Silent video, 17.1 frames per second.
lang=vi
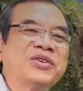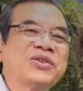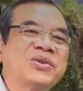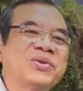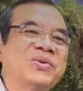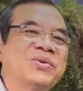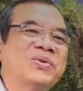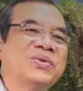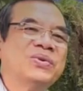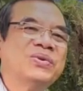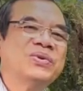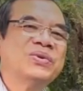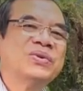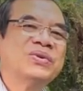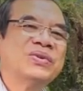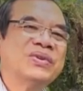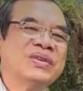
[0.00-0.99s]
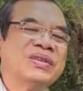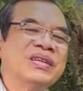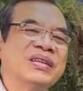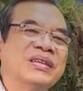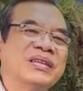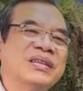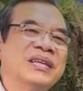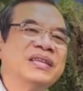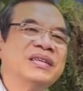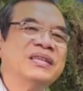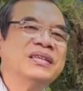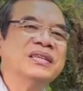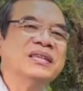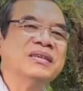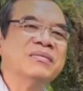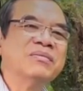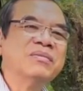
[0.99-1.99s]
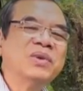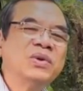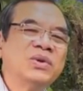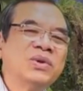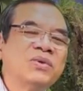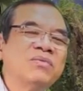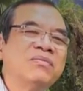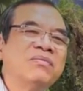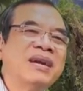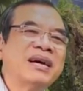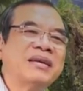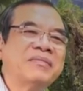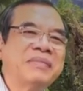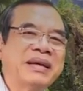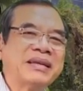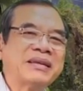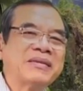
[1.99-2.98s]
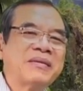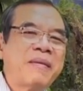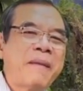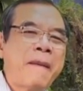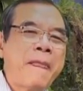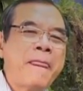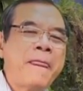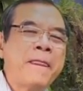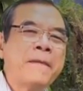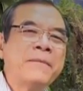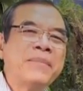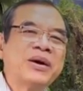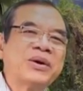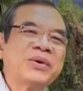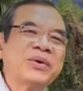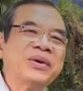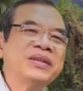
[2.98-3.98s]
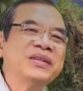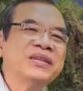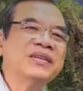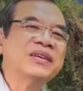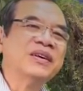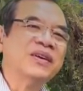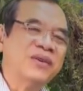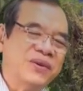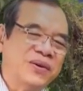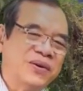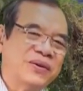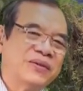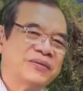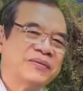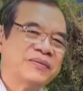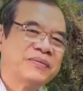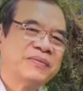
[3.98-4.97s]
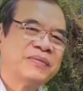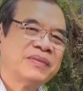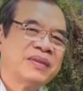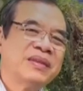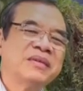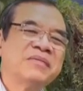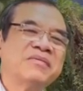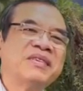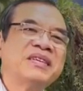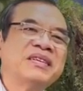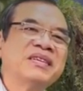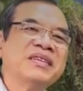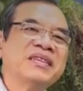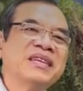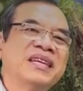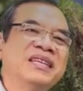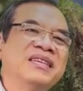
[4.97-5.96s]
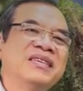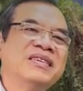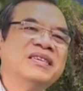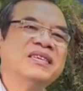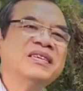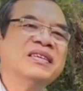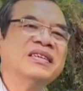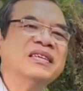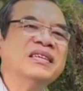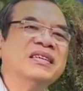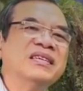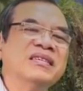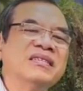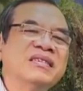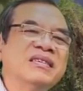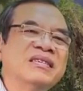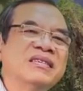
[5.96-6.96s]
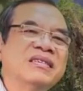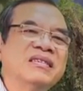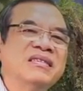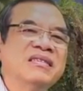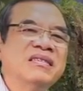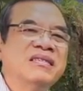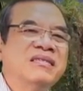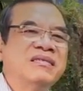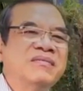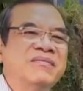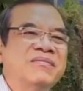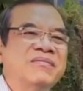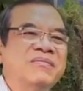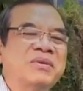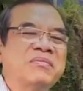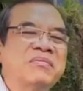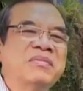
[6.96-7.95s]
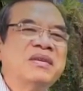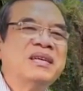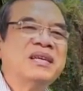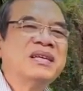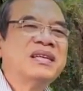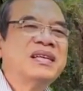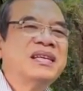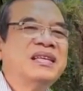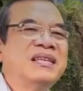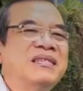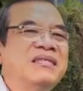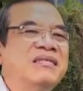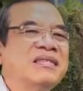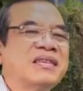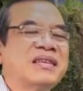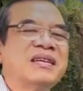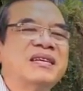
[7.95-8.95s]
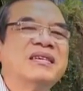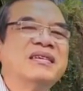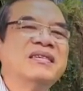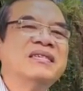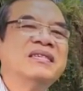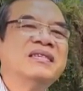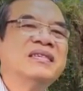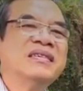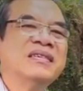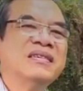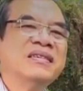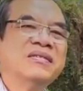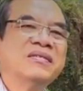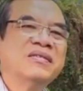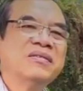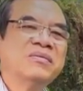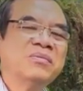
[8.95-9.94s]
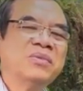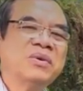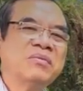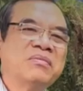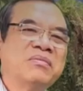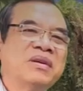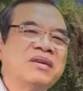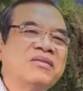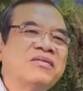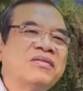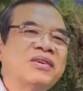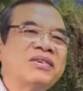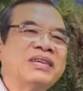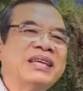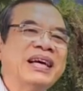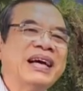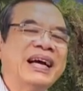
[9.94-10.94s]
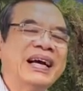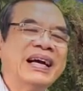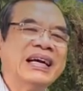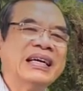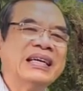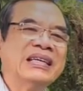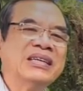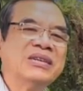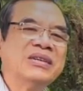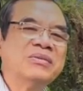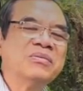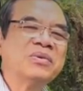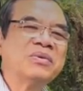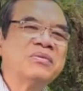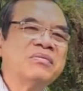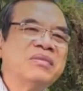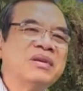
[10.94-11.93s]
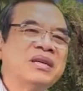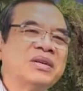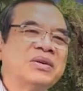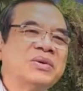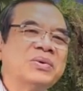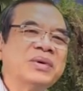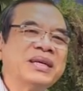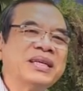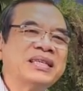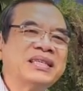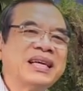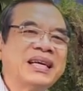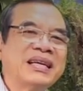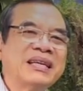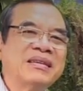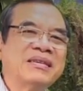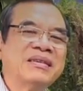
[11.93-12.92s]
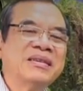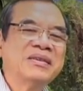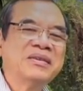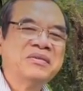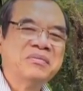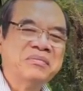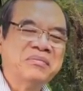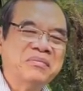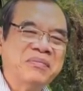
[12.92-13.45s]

chúng ta cùng nghe câu chuyện Người ăn xin triệu phú. Vì trong bài chia sẻ vừa rồi, ta thấy có những người mừng sinh nhật, ta nhường món quà sinh nhật đó cho những người nghèo. Rồi có những người ngoại đạo